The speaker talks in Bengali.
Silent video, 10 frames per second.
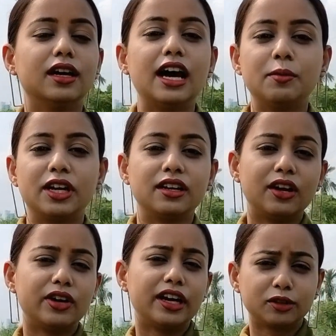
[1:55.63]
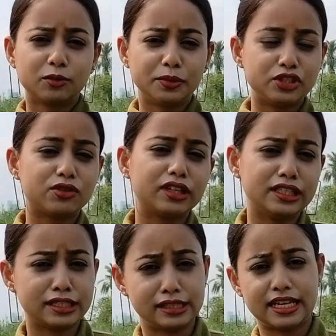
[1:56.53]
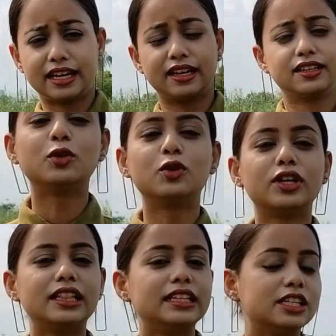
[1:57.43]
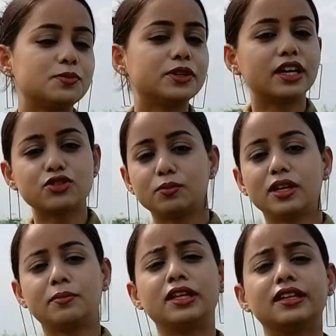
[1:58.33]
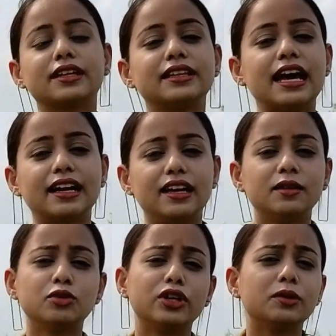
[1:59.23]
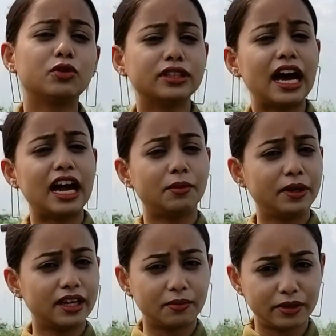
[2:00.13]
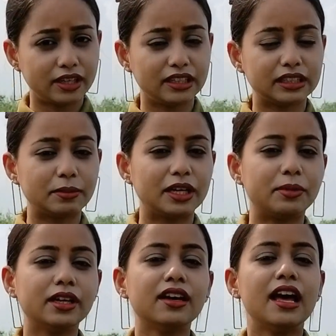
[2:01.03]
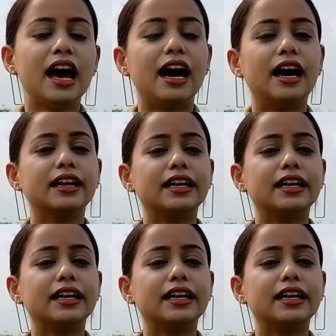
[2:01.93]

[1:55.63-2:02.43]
আরবানা টাওয়ারের একদম পিছনেই যে জায়গা টোটাল তিরিশ বিঘা জমি আপনাদেরকে দেখালাম তো এর মধ্যে আট বিঘা আপনারা নিতে পারবেন আর